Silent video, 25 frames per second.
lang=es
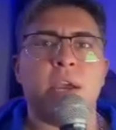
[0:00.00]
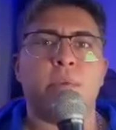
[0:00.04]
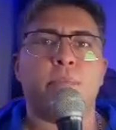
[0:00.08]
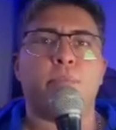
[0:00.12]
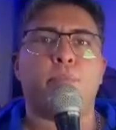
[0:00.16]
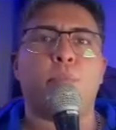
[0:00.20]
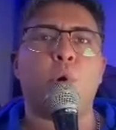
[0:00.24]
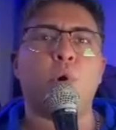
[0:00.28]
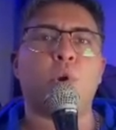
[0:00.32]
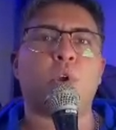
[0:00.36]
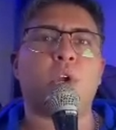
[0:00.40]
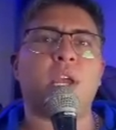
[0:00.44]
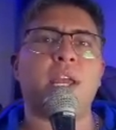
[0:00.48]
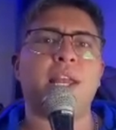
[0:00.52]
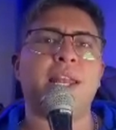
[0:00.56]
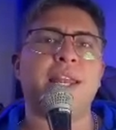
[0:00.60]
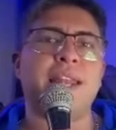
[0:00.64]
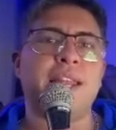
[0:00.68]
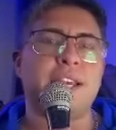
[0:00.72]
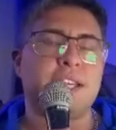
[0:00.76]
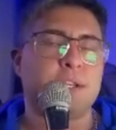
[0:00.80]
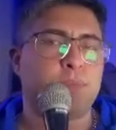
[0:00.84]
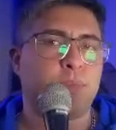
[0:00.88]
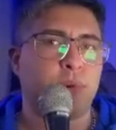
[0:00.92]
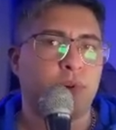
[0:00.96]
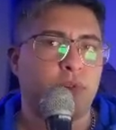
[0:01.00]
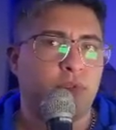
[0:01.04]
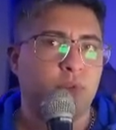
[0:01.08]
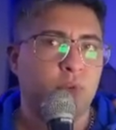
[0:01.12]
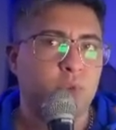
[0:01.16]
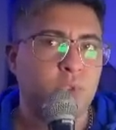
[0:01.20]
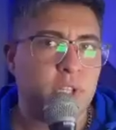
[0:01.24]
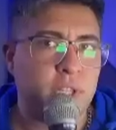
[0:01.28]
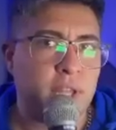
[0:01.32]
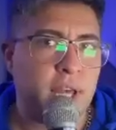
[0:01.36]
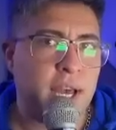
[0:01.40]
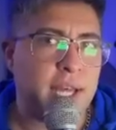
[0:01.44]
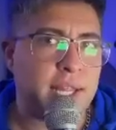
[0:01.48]
porque las
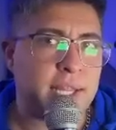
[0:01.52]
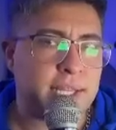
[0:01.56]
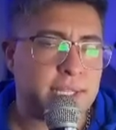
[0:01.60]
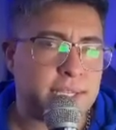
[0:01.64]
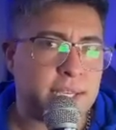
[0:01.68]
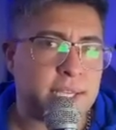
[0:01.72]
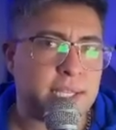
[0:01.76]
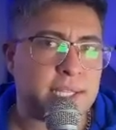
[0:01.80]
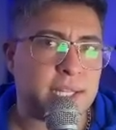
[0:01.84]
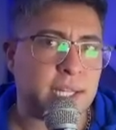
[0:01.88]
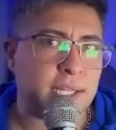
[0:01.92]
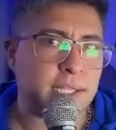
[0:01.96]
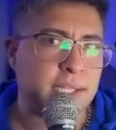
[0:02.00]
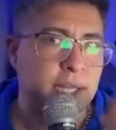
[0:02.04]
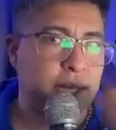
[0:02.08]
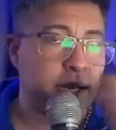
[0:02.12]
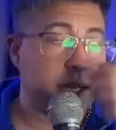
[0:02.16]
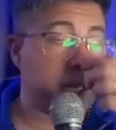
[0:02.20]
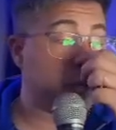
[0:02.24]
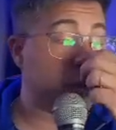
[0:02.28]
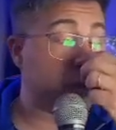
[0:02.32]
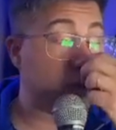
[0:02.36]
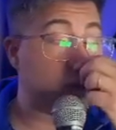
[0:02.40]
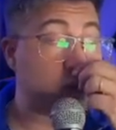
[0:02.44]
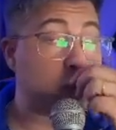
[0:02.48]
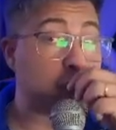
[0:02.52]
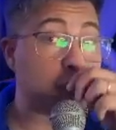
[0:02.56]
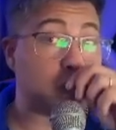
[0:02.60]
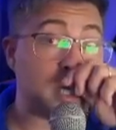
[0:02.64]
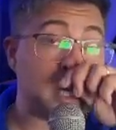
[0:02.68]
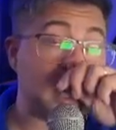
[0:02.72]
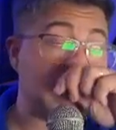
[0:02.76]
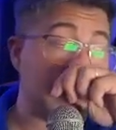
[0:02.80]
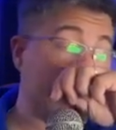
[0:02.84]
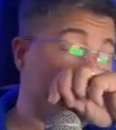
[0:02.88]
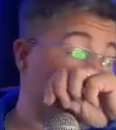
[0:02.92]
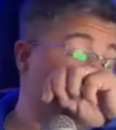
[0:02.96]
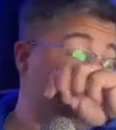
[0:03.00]
profundidades que están teniendo estos
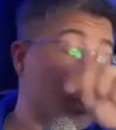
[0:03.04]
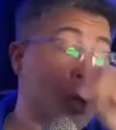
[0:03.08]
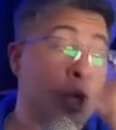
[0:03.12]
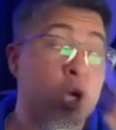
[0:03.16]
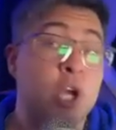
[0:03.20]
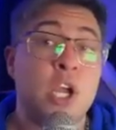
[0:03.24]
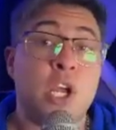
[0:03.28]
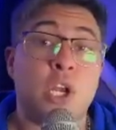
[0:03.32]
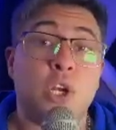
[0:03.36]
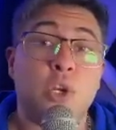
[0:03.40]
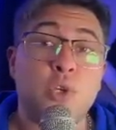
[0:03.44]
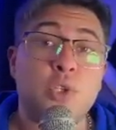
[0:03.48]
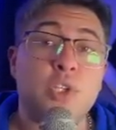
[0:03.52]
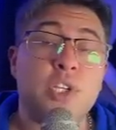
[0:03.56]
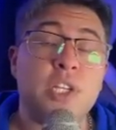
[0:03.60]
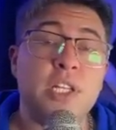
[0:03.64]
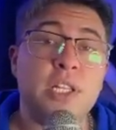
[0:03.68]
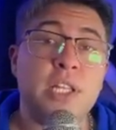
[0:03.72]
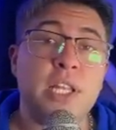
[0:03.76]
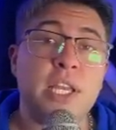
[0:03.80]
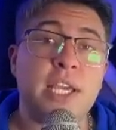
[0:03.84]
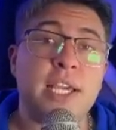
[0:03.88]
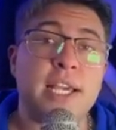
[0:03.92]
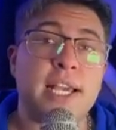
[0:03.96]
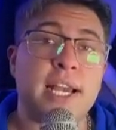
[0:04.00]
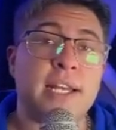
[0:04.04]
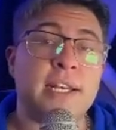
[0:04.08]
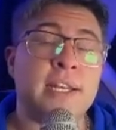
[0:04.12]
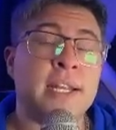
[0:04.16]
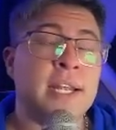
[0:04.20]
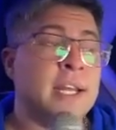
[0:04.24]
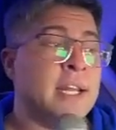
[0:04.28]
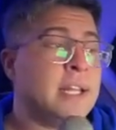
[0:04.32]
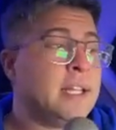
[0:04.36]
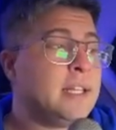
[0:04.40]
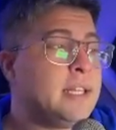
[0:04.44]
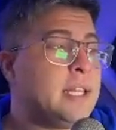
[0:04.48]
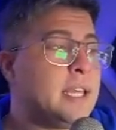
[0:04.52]
sismos nos indican
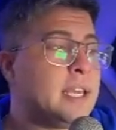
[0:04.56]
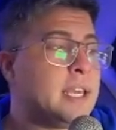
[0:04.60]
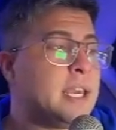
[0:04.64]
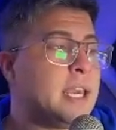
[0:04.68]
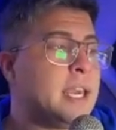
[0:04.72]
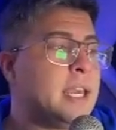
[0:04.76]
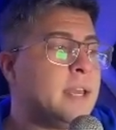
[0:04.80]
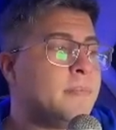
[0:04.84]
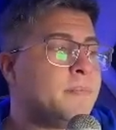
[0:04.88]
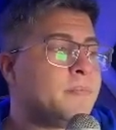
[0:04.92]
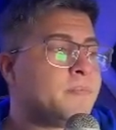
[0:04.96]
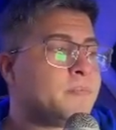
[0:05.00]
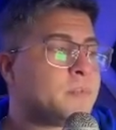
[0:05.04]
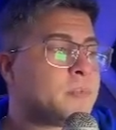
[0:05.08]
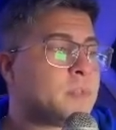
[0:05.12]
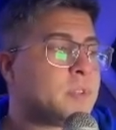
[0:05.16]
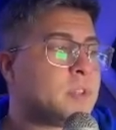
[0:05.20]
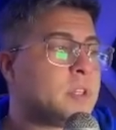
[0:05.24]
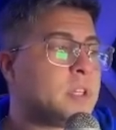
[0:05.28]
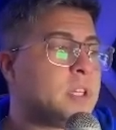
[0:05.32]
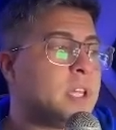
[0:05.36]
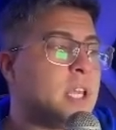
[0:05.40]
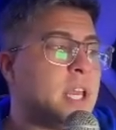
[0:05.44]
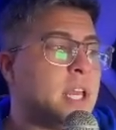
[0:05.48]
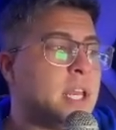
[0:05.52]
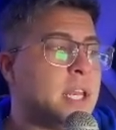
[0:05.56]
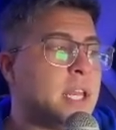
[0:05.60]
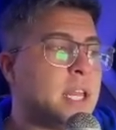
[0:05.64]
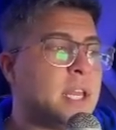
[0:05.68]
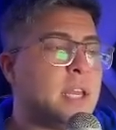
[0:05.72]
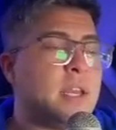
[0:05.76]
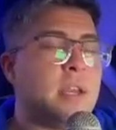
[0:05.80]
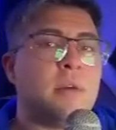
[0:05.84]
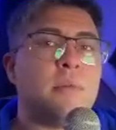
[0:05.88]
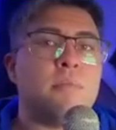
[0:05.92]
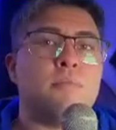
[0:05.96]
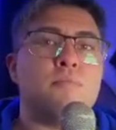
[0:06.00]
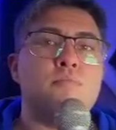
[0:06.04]
de que
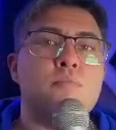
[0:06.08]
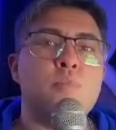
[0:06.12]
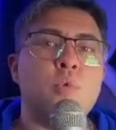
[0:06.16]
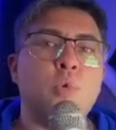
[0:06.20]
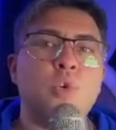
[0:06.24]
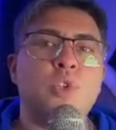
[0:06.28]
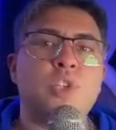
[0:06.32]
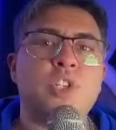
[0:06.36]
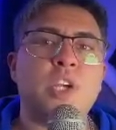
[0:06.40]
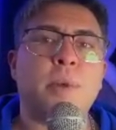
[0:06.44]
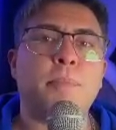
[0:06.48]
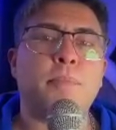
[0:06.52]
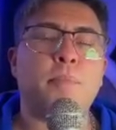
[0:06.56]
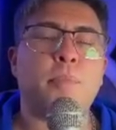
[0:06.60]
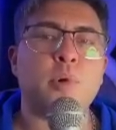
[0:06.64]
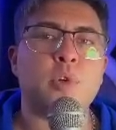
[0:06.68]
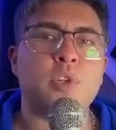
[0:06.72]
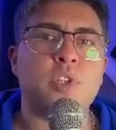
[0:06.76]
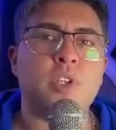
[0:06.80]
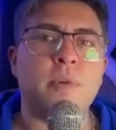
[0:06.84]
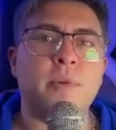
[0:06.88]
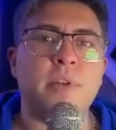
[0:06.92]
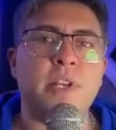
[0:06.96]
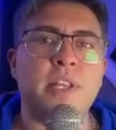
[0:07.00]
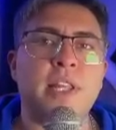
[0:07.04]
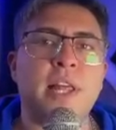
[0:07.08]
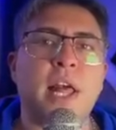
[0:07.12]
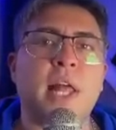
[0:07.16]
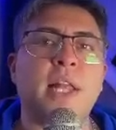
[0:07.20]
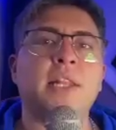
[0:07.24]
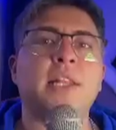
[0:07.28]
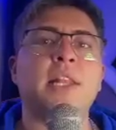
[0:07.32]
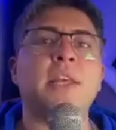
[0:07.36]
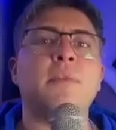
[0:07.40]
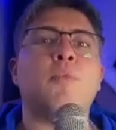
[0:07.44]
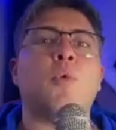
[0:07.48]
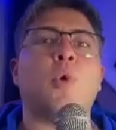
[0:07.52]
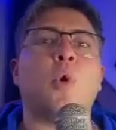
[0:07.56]
tienen mucha posibilidad
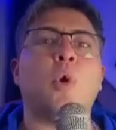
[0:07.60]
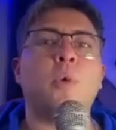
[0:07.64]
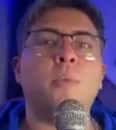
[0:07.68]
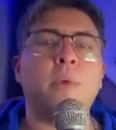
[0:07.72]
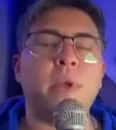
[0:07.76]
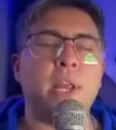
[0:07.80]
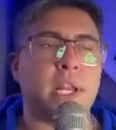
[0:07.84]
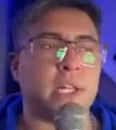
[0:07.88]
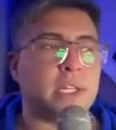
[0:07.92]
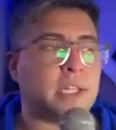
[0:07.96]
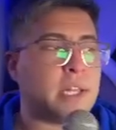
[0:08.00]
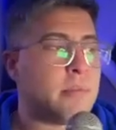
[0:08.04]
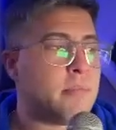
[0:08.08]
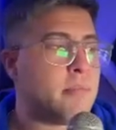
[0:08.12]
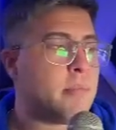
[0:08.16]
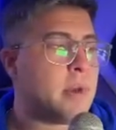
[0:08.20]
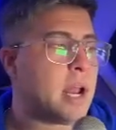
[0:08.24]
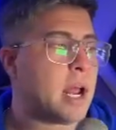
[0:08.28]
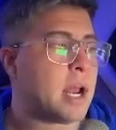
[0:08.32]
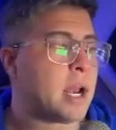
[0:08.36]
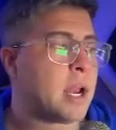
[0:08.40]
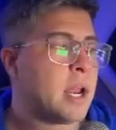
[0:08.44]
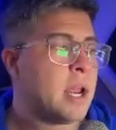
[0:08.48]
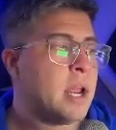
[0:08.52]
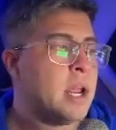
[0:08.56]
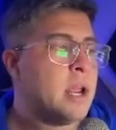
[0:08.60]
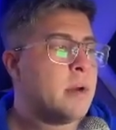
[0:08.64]
de volver a temblar,